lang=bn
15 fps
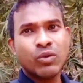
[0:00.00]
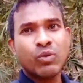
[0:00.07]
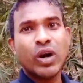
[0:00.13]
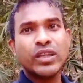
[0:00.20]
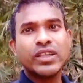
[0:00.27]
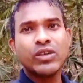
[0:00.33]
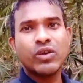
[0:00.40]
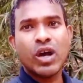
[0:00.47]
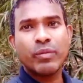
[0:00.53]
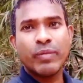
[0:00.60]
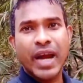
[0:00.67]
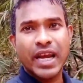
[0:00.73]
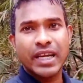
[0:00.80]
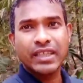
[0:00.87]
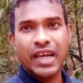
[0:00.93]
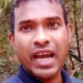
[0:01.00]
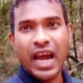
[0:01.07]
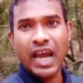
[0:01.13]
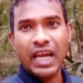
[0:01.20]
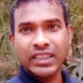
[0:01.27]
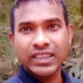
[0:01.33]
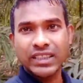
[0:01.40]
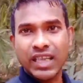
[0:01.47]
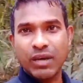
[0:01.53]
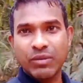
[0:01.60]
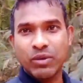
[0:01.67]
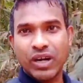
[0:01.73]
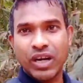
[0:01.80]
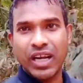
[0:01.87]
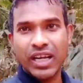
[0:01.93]
কয়দিন করবাইন আজ
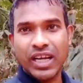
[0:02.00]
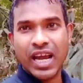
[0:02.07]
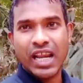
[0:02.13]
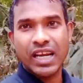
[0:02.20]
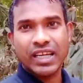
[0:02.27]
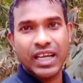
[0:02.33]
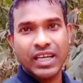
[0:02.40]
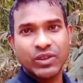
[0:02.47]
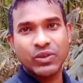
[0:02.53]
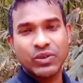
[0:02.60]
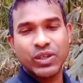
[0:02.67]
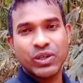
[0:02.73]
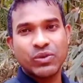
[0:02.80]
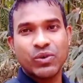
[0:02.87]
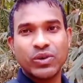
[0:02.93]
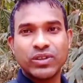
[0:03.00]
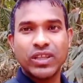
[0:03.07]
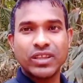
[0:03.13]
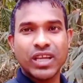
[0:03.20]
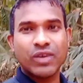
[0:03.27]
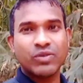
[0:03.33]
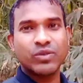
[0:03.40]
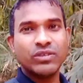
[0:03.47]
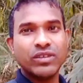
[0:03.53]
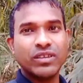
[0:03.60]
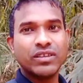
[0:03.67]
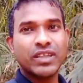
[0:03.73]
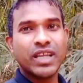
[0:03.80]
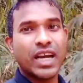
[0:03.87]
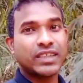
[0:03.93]
কেমন লে কালকে দুদিন করতে তাহুন
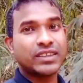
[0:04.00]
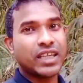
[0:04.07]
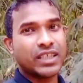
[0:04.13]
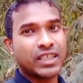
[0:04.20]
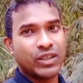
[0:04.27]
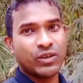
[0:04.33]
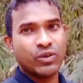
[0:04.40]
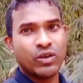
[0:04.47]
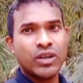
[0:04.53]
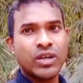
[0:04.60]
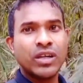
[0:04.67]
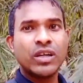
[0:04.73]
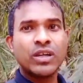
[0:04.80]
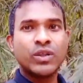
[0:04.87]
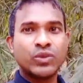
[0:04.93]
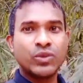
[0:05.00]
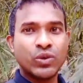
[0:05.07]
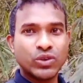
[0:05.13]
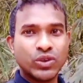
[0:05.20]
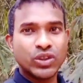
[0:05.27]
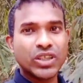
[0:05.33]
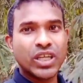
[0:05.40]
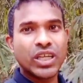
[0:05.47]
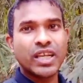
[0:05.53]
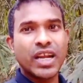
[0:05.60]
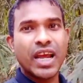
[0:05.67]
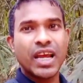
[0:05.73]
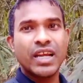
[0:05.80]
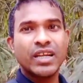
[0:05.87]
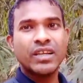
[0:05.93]
দেখা যাক কিও ধৈর্যশালী
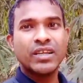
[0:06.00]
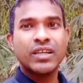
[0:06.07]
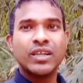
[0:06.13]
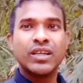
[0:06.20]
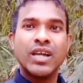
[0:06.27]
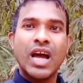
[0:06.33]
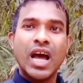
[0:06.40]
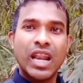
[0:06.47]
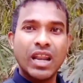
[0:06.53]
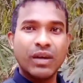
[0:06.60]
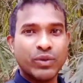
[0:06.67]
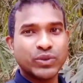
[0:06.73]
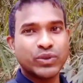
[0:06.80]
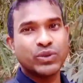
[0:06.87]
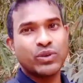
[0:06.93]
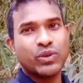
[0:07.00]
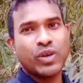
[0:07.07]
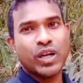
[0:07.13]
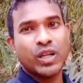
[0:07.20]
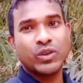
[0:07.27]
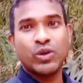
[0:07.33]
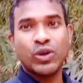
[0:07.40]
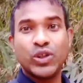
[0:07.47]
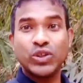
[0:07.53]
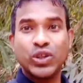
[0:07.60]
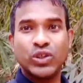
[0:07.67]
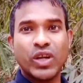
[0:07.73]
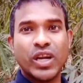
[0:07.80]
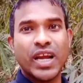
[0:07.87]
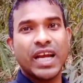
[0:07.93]
রে আল্লাহ পছন্দ করে ধৈর্য
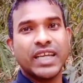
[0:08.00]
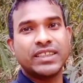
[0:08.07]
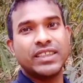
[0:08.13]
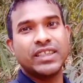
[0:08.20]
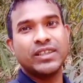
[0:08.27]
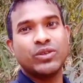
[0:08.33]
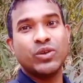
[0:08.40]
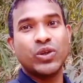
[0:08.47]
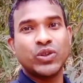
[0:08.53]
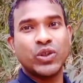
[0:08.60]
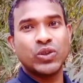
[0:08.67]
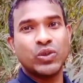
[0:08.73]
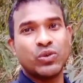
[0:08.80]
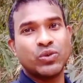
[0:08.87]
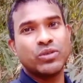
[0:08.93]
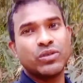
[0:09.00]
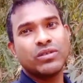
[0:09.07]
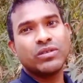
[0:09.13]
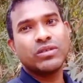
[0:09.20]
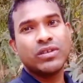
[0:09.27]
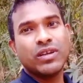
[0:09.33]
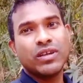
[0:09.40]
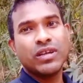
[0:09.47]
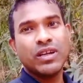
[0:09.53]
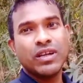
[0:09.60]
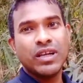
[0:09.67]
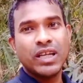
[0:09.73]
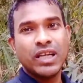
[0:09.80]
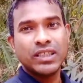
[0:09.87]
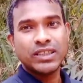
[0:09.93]
ধরে আসি ধৈর্য ধরুন
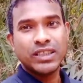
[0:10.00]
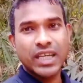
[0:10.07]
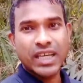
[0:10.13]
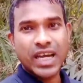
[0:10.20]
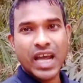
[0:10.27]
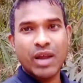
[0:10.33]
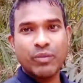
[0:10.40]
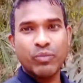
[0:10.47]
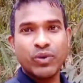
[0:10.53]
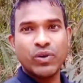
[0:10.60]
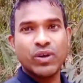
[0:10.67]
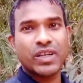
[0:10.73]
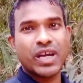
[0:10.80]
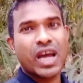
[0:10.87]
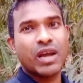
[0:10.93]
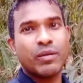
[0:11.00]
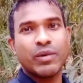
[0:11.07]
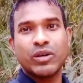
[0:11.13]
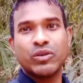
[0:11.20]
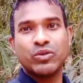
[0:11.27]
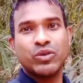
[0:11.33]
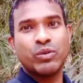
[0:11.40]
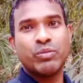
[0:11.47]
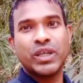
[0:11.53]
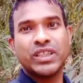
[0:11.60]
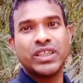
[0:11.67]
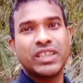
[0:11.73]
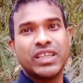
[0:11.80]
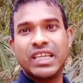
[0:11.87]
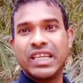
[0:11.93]
যে খারাপ লোক খারাপের কিন্তু
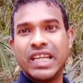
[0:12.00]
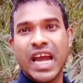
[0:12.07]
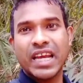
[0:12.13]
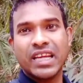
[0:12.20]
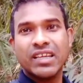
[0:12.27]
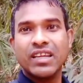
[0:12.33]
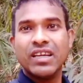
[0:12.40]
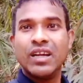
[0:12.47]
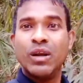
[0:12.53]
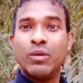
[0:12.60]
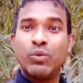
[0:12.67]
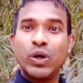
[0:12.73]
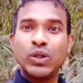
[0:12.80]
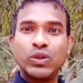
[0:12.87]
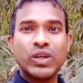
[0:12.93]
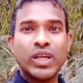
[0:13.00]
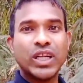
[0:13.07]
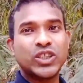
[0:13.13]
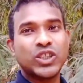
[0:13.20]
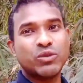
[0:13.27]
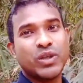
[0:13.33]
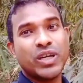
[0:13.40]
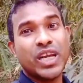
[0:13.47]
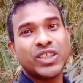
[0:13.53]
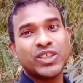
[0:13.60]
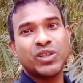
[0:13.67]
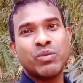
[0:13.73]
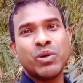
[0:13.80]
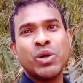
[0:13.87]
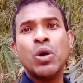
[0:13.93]
বেশি দিন নাই পতন এক সময় না এক
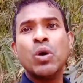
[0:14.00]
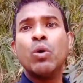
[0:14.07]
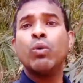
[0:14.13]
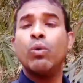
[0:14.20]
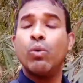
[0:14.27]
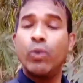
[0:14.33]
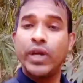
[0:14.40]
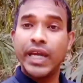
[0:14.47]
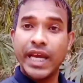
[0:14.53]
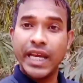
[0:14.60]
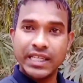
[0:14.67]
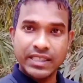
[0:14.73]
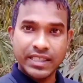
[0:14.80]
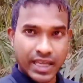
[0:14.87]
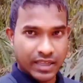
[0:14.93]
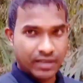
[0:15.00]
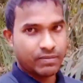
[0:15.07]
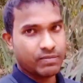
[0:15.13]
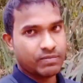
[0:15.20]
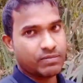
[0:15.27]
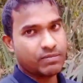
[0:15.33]
সময় ওয়াই যায়